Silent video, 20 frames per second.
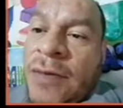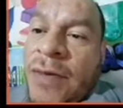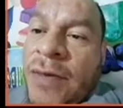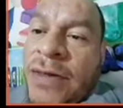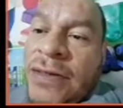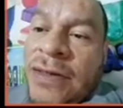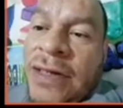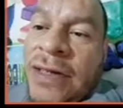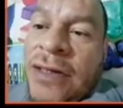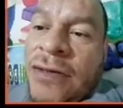por
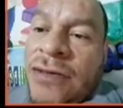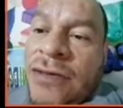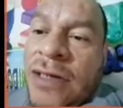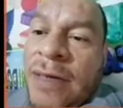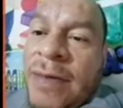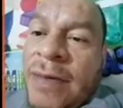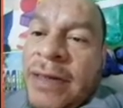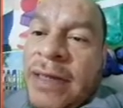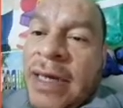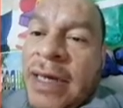eso que yo
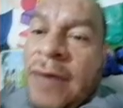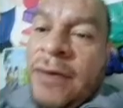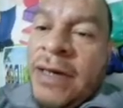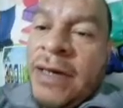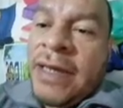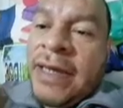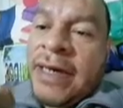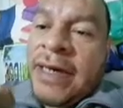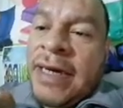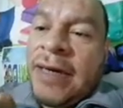solamente les
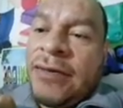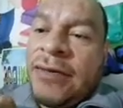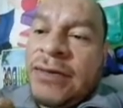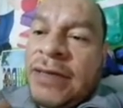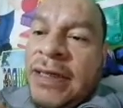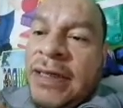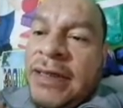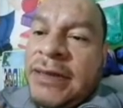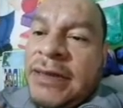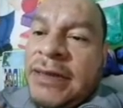voy a dejar a
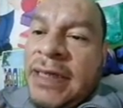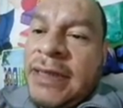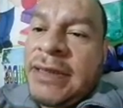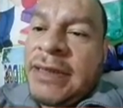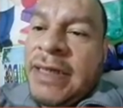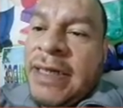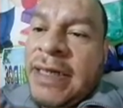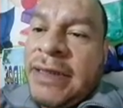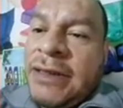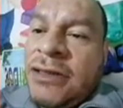ustedes
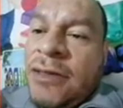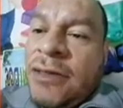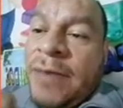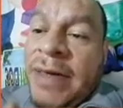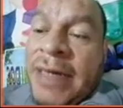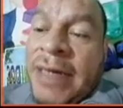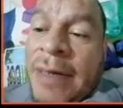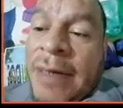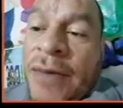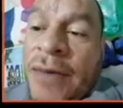6 ejercicios
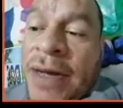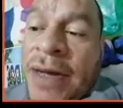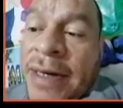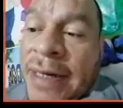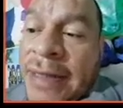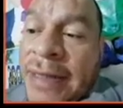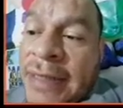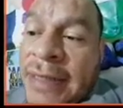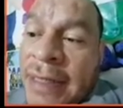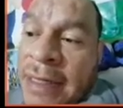para que puedan
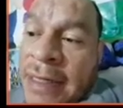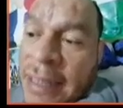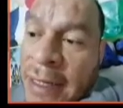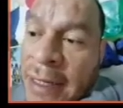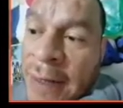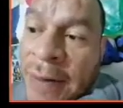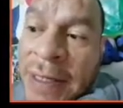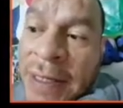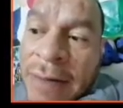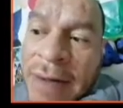realizar
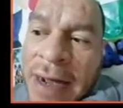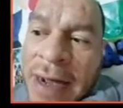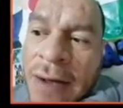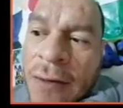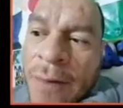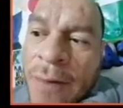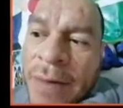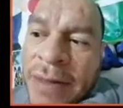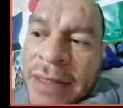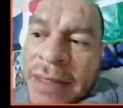y van a
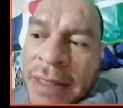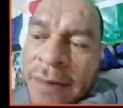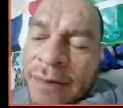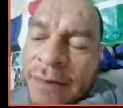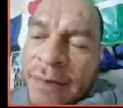completar